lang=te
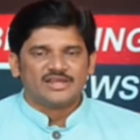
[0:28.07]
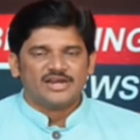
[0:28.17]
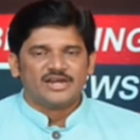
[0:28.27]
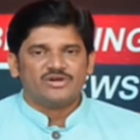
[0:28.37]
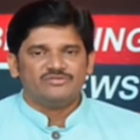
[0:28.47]

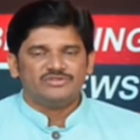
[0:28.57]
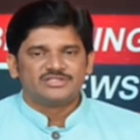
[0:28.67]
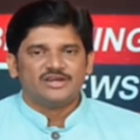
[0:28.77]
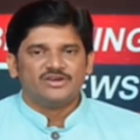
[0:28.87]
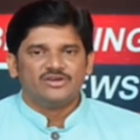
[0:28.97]
అనేటువంటి
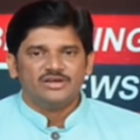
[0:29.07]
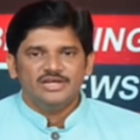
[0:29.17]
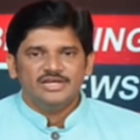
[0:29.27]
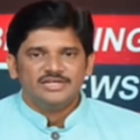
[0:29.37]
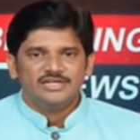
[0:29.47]
విషయాల్లో
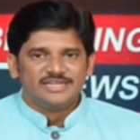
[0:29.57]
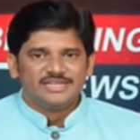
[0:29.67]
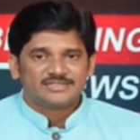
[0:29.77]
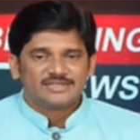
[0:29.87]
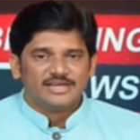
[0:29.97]

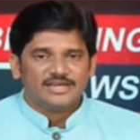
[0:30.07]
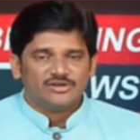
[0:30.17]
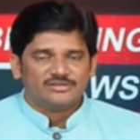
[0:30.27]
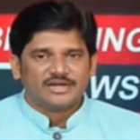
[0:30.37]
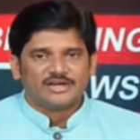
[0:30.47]
టీఆర్ఎస్
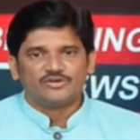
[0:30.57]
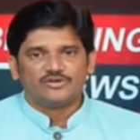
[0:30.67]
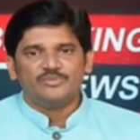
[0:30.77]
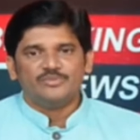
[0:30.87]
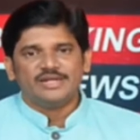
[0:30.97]
నాయకులు
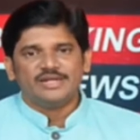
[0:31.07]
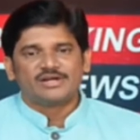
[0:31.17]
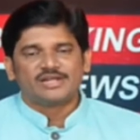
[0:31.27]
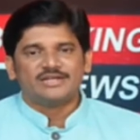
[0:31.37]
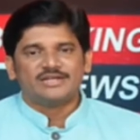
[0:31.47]
దగ్గరుండి మరి
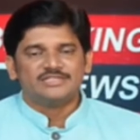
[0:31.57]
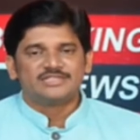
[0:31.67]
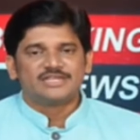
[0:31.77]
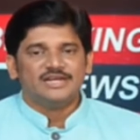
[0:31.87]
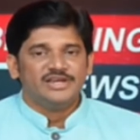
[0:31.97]
ఓటర్లను
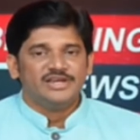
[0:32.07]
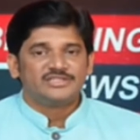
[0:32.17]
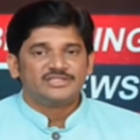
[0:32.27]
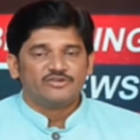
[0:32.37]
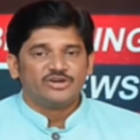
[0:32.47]
తీసుకెళ్లి
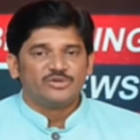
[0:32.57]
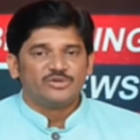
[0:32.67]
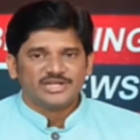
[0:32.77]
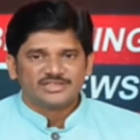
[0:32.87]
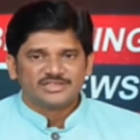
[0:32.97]
వేయించినటువంటి
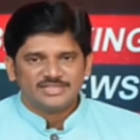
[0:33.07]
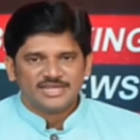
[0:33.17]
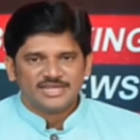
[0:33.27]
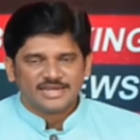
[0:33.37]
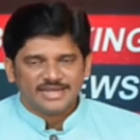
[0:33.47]
ప్రయత్నాలు
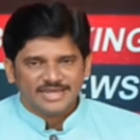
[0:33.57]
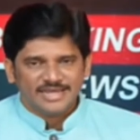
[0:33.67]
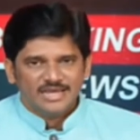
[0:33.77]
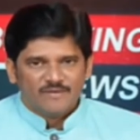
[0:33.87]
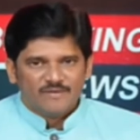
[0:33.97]
జరిగినాయి
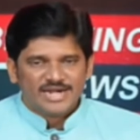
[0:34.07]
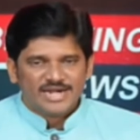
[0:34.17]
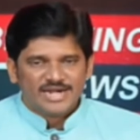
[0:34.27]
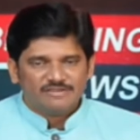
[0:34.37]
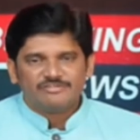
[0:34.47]
వాటి
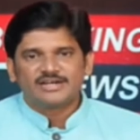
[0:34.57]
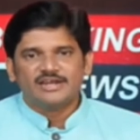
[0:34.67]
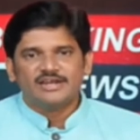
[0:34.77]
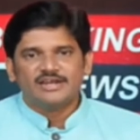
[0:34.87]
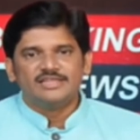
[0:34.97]
ఎఫెక్ట్
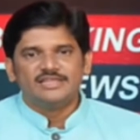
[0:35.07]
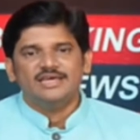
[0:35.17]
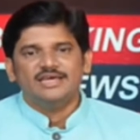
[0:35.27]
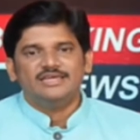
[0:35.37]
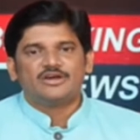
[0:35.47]
అనేది
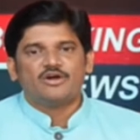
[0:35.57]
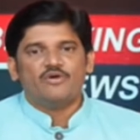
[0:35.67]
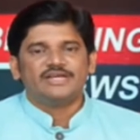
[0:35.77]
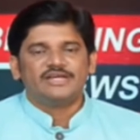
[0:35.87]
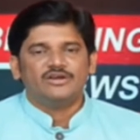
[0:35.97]
ఈ
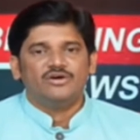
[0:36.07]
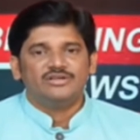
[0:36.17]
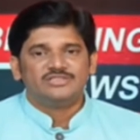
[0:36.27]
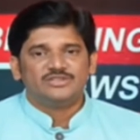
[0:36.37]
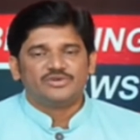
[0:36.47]
కౌంటింగ్ లో
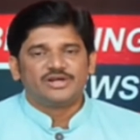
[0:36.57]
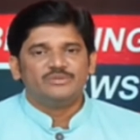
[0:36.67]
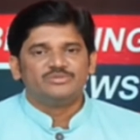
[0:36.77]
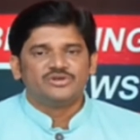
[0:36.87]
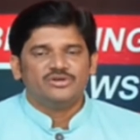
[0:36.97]
చివరి
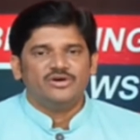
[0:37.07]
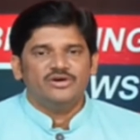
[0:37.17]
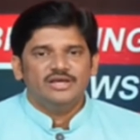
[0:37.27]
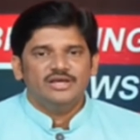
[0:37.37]
నిమిషంలో